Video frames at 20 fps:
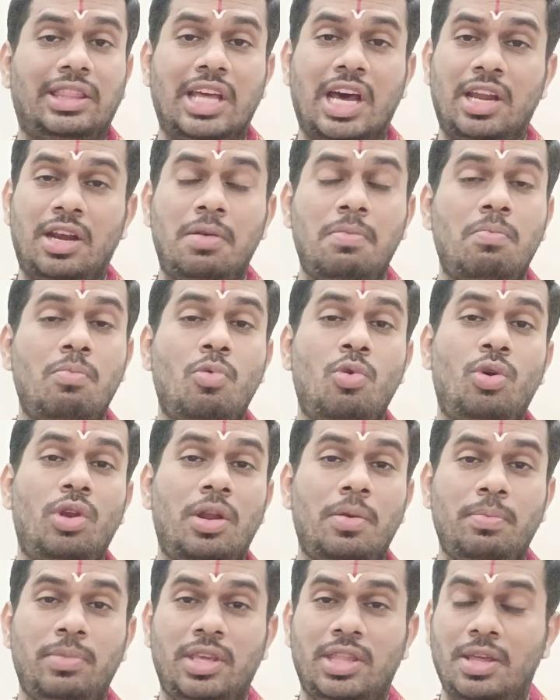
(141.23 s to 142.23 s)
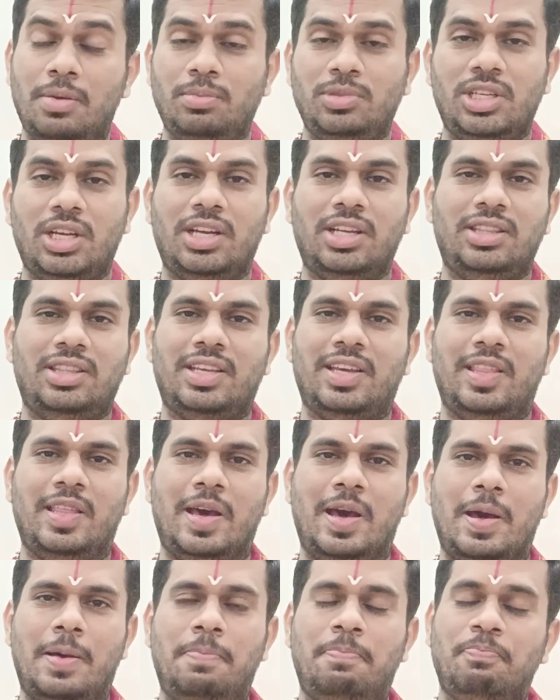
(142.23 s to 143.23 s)
ధనం మూలం ఇదం జగత్
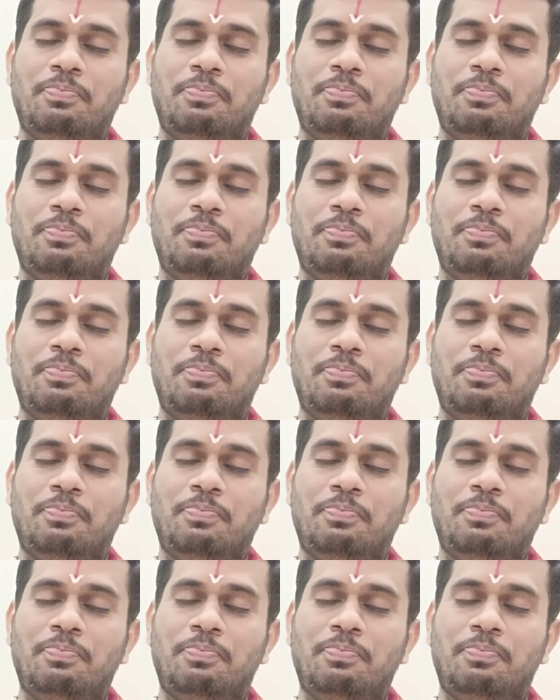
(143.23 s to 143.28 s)
కదా